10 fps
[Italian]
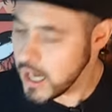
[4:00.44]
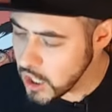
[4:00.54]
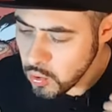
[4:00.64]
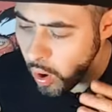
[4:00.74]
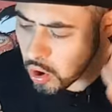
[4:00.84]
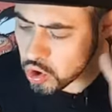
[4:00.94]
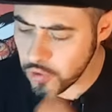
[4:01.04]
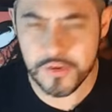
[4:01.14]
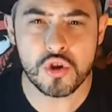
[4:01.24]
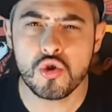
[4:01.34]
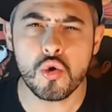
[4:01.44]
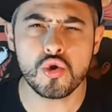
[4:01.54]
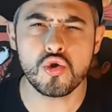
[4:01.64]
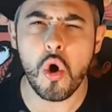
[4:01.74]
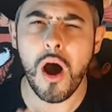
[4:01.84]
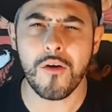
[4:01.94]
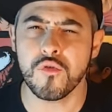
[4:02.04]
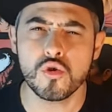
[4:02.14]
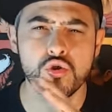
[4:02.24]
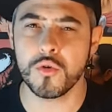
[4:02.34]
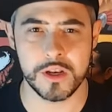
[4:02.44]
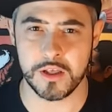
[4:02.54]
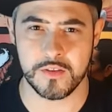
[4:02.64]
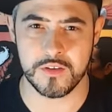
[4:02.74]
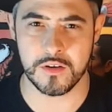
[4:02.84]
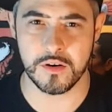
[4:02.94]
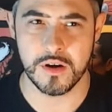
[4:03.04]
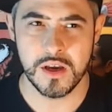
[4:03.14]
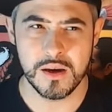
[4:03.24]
il luogo dove tutto ha avuto inizio